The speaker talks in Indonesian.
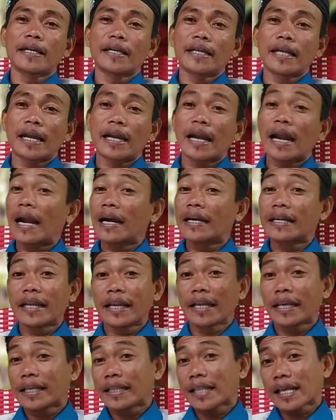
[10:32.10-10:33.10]
ini adalah
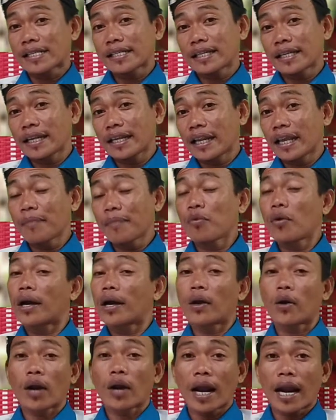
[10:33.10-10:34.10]
diri kita sendiri
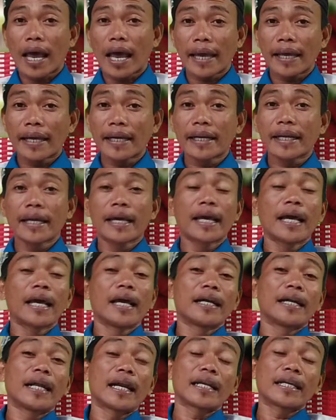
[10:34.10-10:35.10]
bukan orang lain
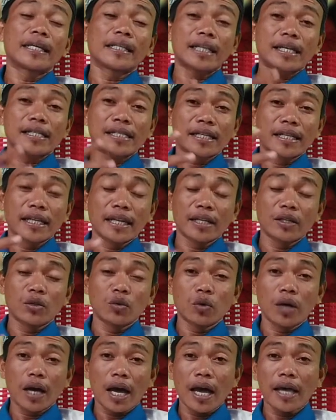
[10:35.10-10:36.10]
dan kita sendiri
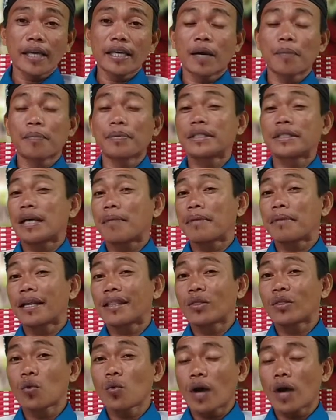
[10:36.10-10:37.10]
juga yang bisa
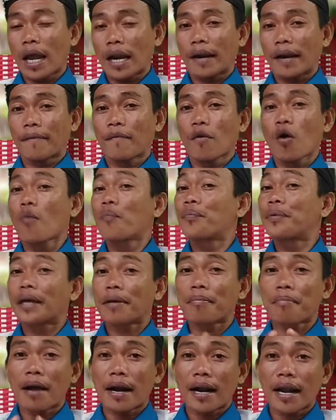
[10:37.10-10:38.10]
menentukan
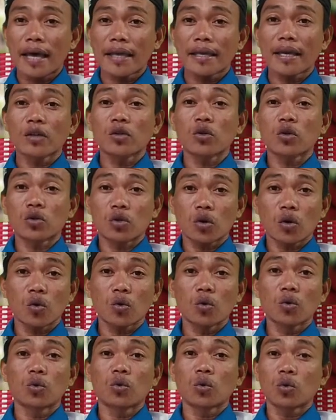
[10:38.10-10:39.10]
objek mana yang cocok
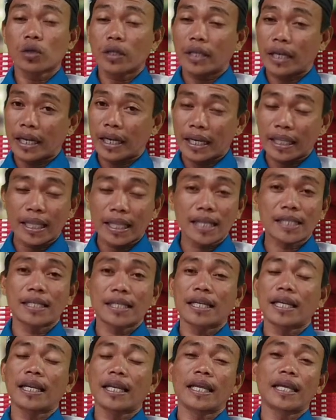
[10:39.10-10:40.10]
untuk diri kita
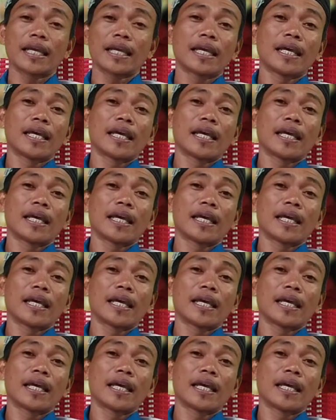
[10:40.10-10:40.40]
sendiri.